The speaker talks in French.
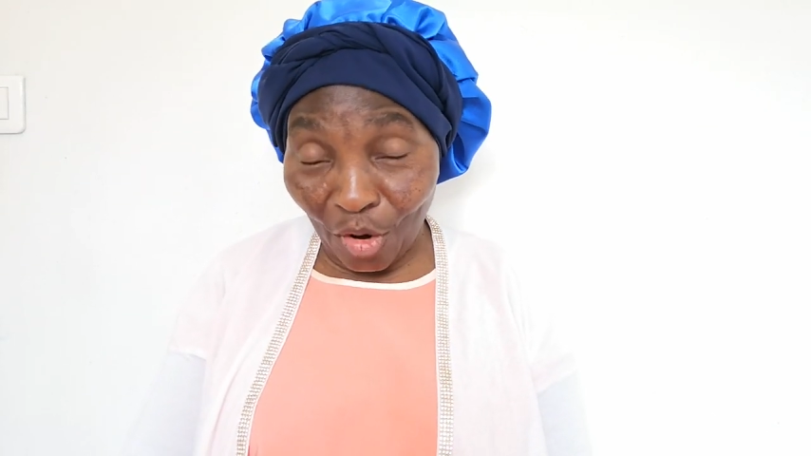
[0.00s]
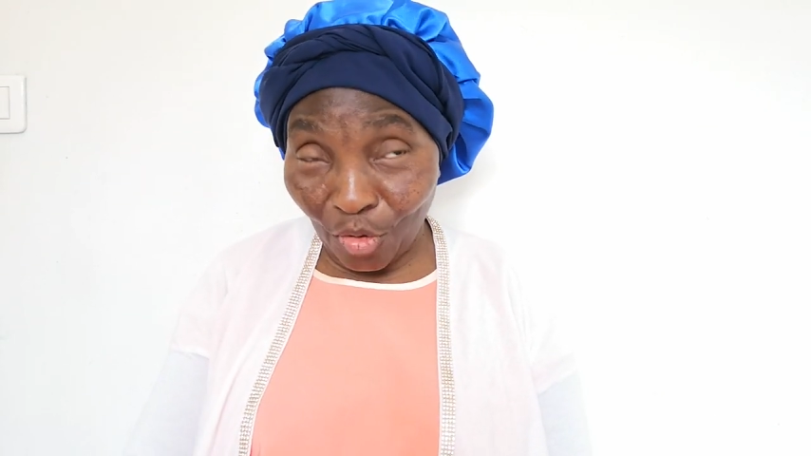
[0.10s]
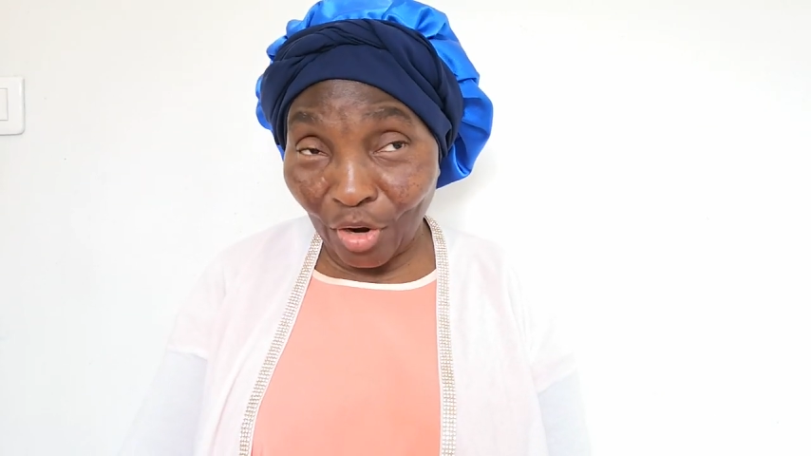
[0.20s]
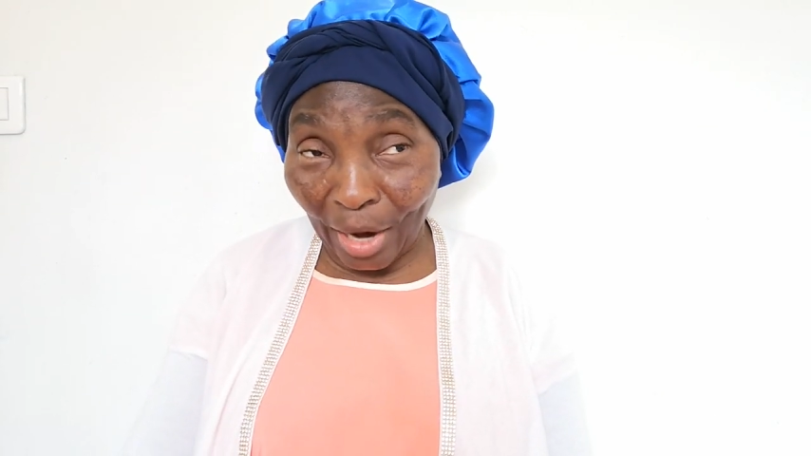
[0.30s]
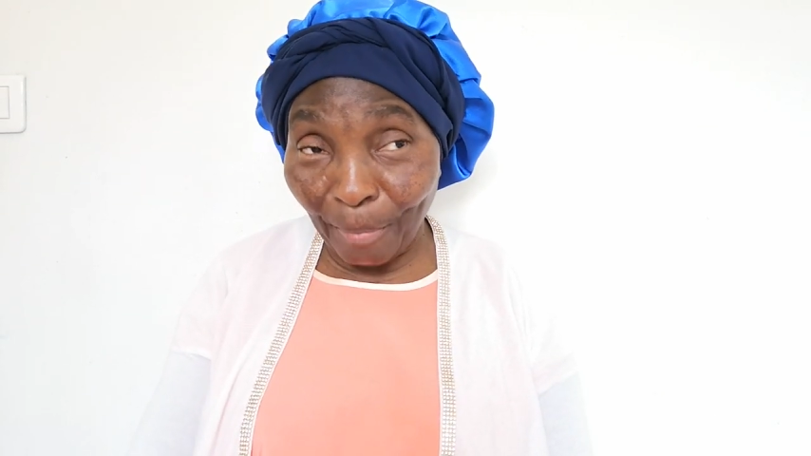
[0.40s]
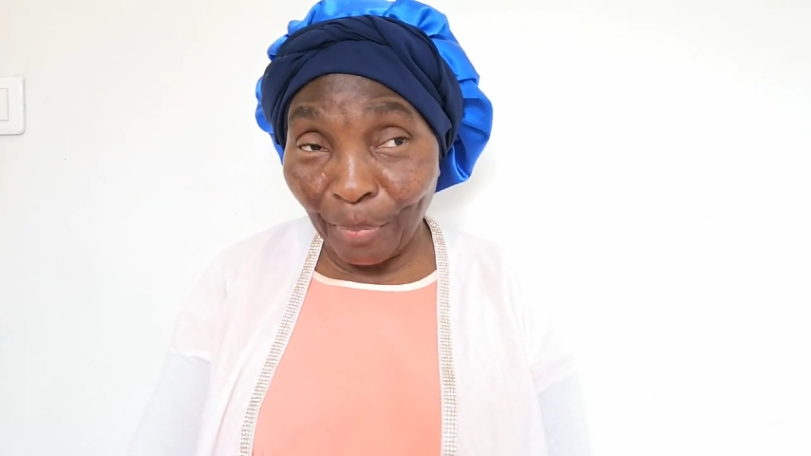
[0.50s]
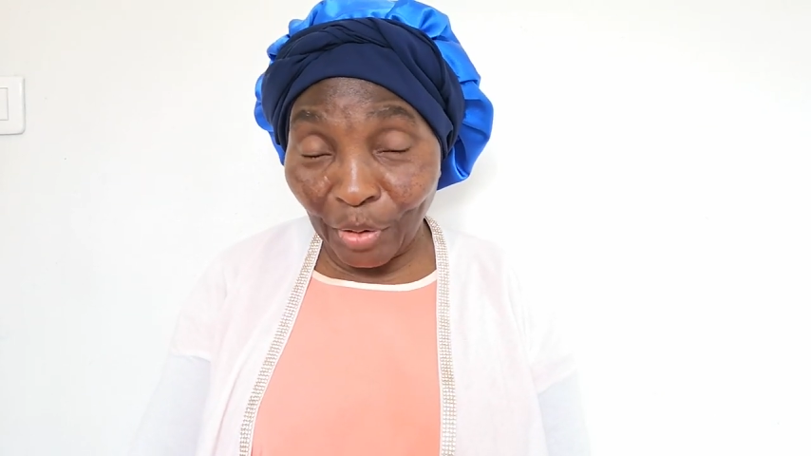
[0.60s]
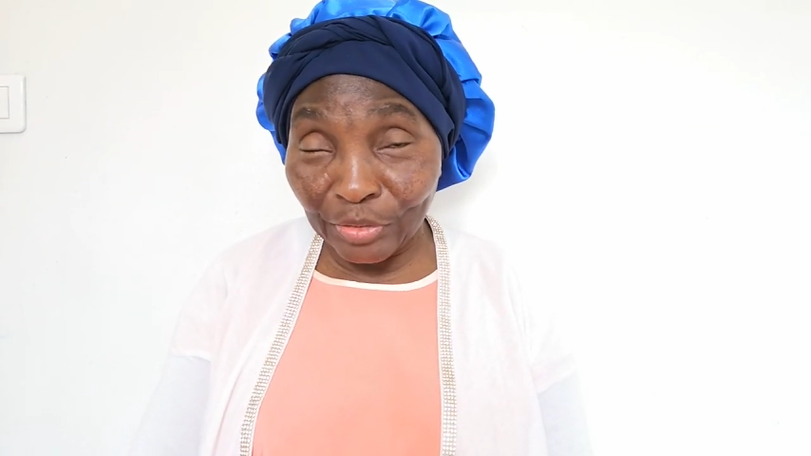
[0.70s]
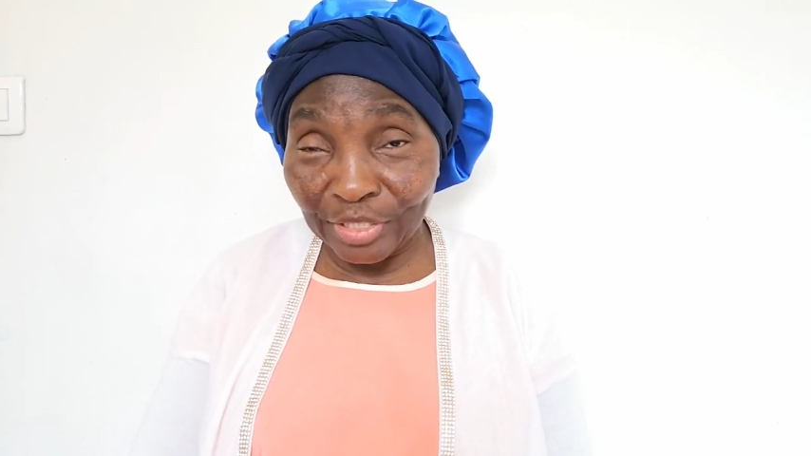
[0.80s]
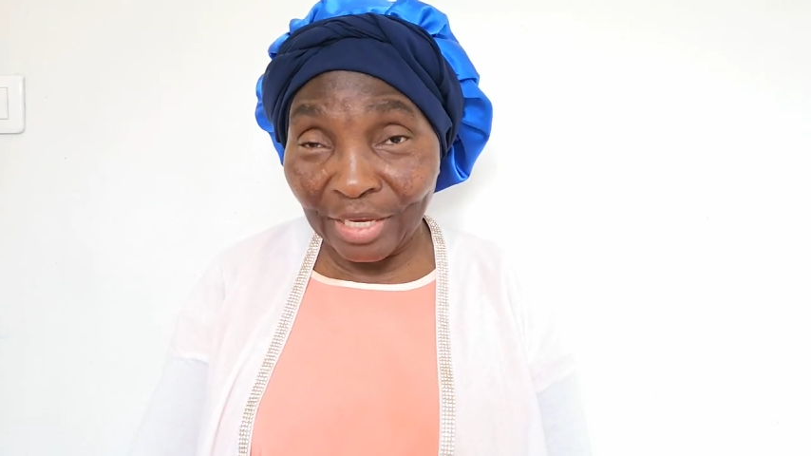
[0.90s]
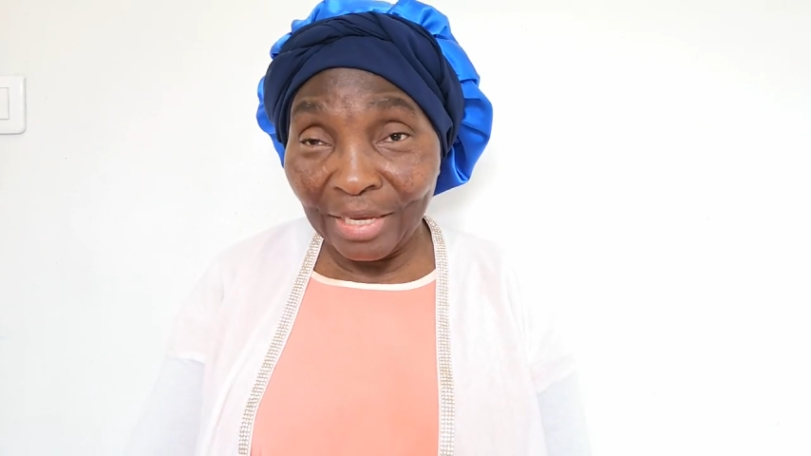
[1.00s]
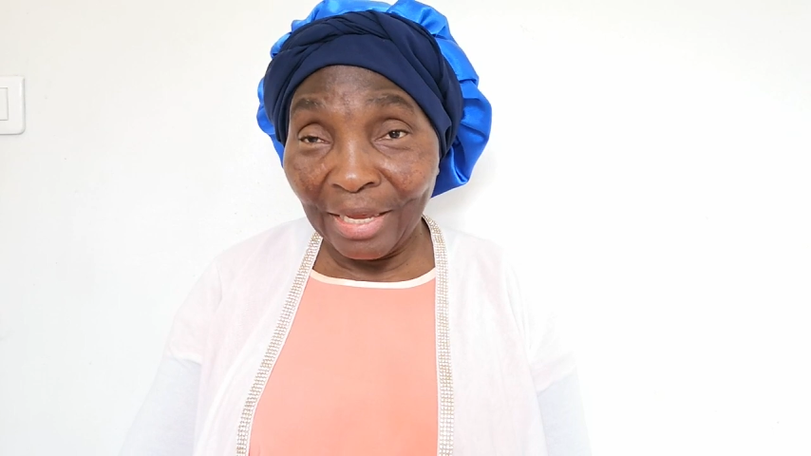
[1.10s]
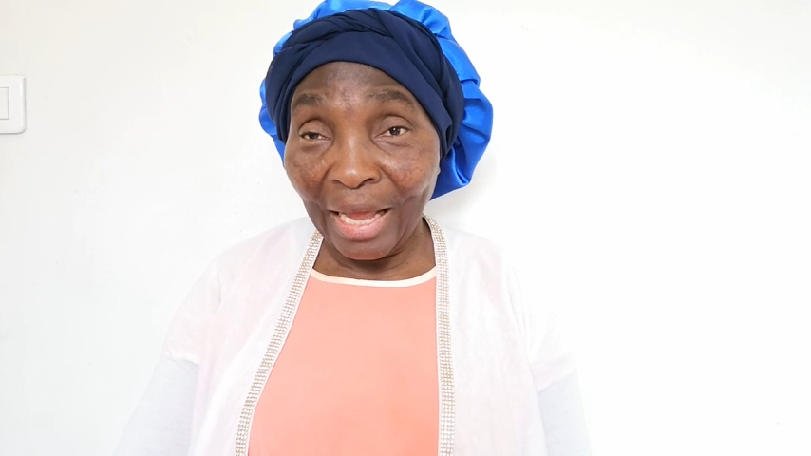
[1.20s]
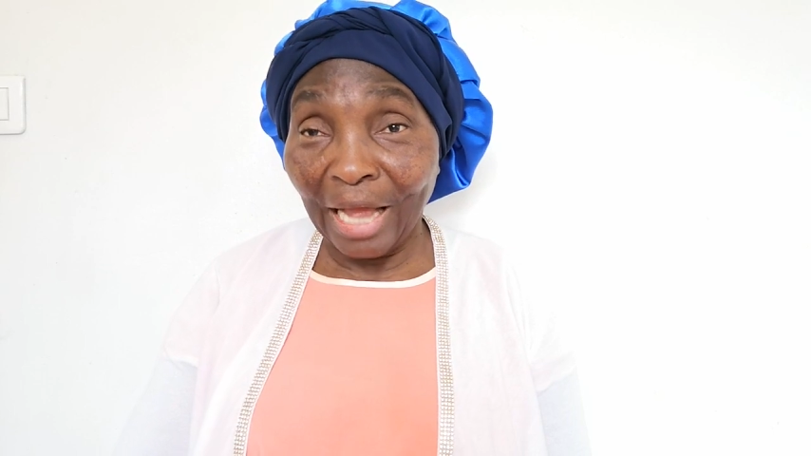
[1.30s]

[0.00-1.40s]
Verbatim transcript: encore à penser